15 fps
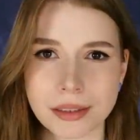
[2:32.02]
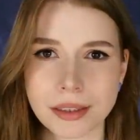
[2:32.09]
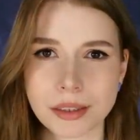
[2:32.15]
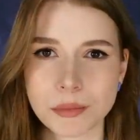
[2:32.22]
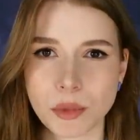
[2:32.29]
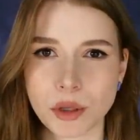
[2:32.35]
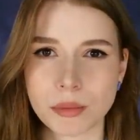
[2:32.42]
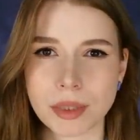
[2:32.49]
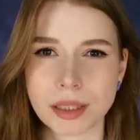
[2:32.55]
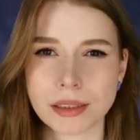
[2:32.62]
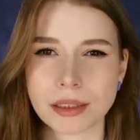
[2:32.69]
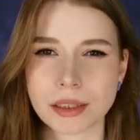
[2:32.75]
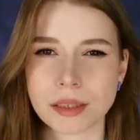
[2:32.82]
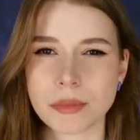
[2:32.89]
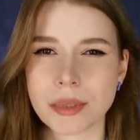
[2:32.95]
na ten
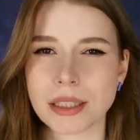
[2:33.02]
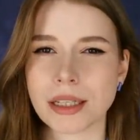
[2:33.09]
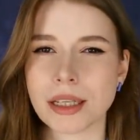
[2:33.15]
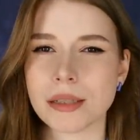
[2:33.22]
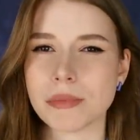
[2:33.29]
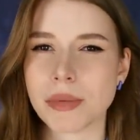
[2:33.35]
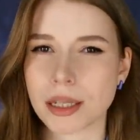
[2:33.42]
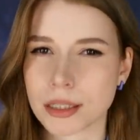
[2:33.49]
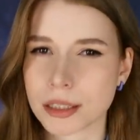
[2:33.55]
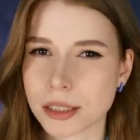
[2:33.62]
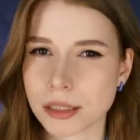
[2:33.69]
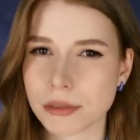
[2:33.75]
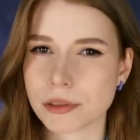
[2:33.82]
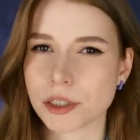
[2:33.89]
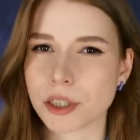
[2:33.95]
moment chyba
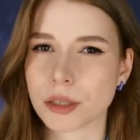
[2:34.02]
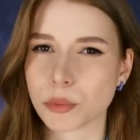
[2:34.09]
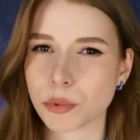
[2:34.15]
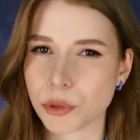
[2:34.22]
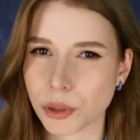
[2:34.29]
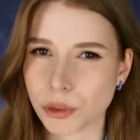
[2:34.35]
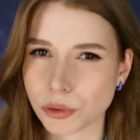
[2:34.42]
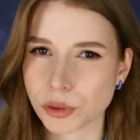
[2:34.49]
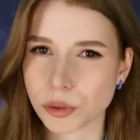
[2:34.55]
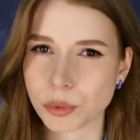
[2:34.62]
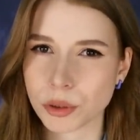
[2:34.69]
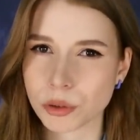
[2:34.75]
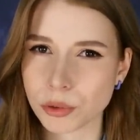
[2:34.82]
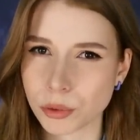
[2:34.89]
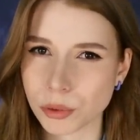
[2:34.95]
najbardziej wyczerpującą
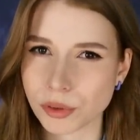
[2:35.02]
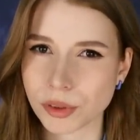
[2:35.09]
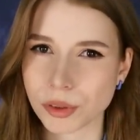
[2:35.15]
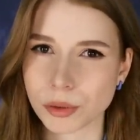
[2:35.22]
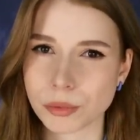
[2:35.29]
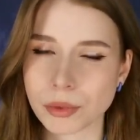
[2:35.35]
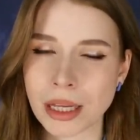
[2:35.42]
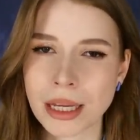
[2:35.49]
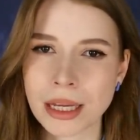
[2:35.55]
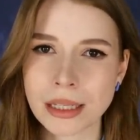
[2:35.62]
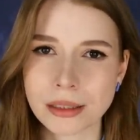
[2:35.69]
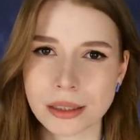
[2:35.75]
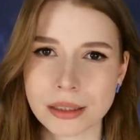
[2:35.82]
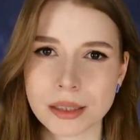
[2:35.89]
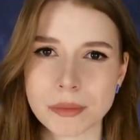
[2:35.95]
produkcją
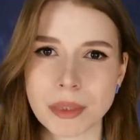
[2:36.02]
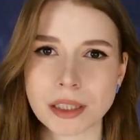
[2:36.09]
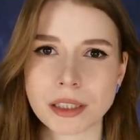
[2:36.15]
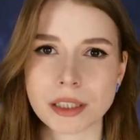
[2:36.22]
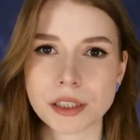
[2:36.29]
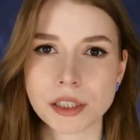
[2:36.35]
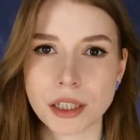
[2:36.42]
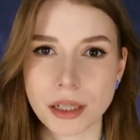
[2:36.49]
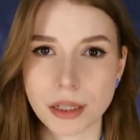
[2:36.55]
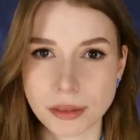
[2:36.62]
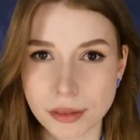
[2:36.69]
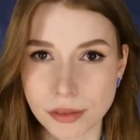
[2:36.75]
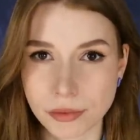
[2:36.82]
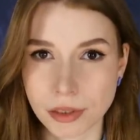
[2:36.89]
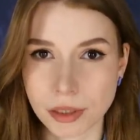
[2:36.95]
na temat
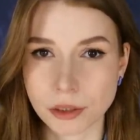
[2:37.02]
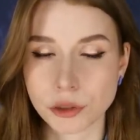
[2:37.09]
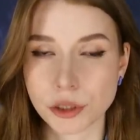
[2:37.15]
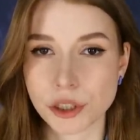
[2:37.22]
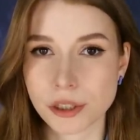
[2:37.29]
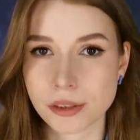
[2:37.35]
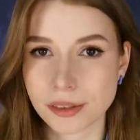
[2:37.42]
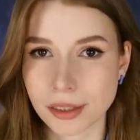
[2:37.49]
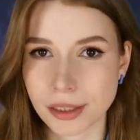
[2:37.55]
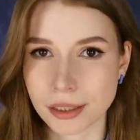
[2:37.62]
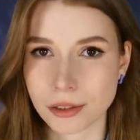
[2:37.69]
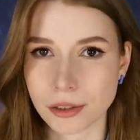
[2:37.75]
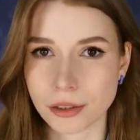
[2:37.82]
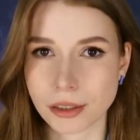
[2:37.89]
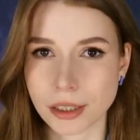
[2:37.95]
śledztwa
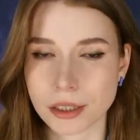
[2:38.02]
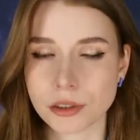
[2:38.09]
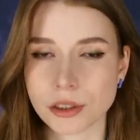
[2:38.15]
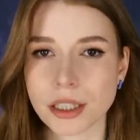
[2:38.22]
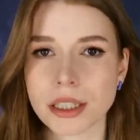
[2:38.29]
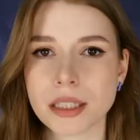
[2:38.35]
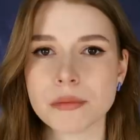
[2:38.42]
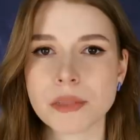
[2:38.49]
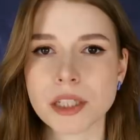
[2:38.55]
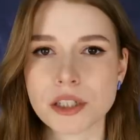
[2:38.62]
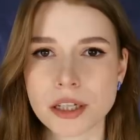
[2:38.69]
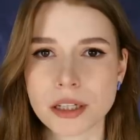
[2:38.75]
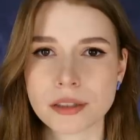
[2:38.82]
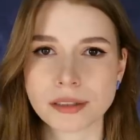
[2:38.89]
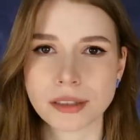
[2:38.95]
dotyczącego tego
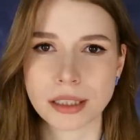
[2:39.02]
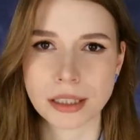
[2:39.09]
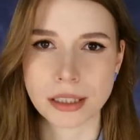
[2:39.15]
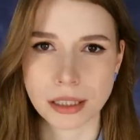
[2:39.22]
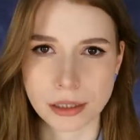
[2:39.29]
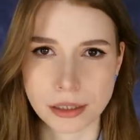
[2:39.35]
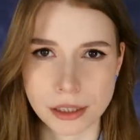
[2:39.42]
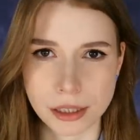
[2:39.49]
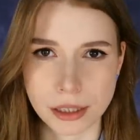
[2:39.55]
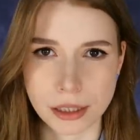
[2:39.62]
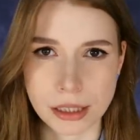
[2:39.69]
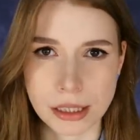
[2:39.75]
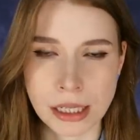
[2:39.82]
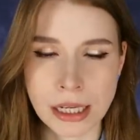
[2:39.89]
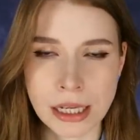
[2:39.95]
tajemniczego
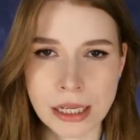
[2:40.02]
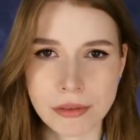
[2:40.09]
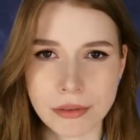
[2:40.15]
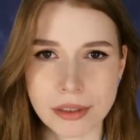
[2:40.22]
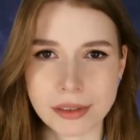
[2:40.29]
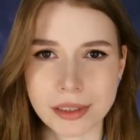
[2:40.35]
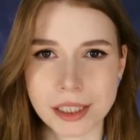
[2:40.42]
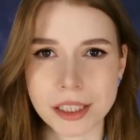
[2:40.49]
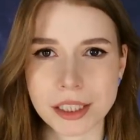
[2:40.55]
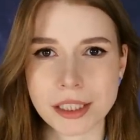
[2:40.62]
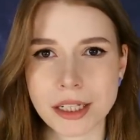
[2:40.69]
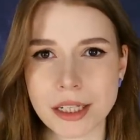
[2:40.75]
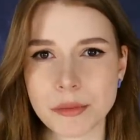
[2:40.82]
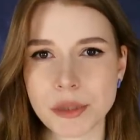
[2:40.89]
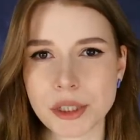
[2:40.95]
zaginięcia, więc jeśli
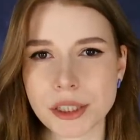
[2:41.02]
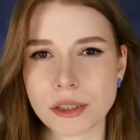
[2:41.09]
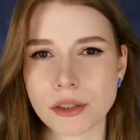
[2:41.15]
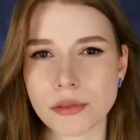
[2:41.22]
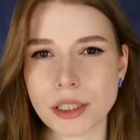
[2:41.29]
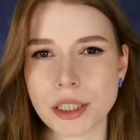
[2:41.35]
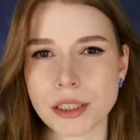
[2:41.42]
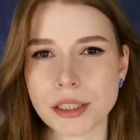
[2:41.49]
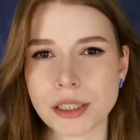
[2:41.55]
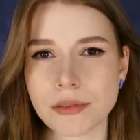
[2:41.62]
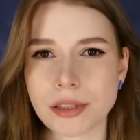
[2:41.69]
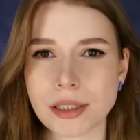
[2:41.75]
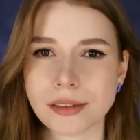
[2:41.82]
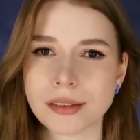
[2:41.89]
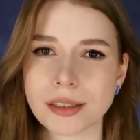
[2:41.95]
chcielibyście dowiedzieć się
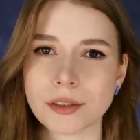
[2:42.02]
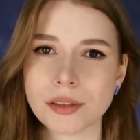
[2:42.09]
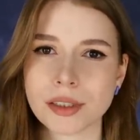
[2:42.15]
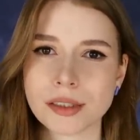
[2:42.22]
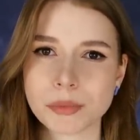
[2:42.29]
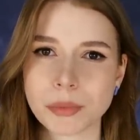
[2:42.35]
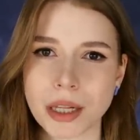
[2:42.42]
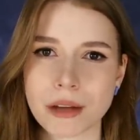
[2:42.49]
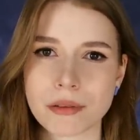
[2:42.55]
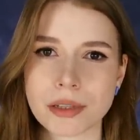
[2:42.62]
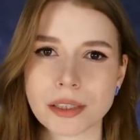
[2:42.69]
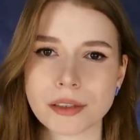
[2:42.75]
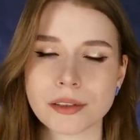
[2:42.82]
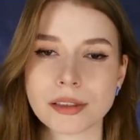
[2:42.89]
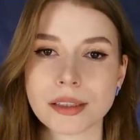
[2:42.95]
więcej o tej
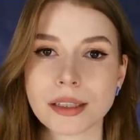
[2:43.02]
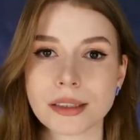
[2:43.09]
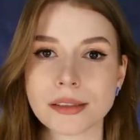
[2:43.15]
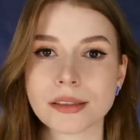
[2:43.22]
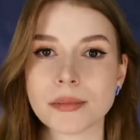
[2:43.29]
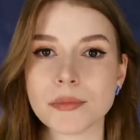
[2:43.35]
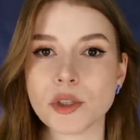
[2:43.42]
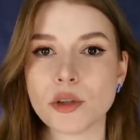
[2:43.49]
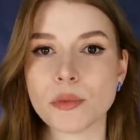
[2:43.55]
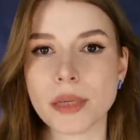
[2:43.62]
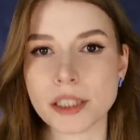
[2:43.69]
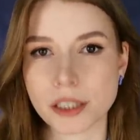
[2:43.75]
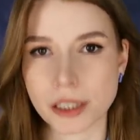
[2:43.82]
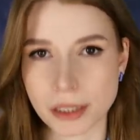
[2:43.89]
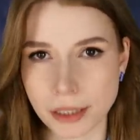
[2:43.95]
sprawie, to zachęcam do
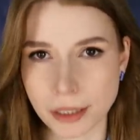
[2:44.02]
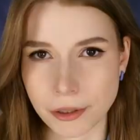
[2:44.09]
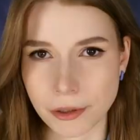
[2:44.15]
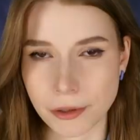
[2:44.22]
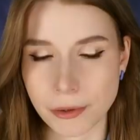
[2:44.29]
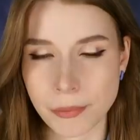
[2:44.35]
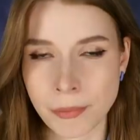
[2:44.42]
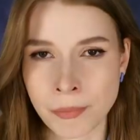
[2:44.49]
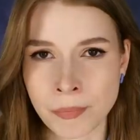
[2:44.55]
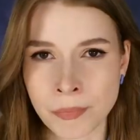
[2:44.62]
obejrzenia go.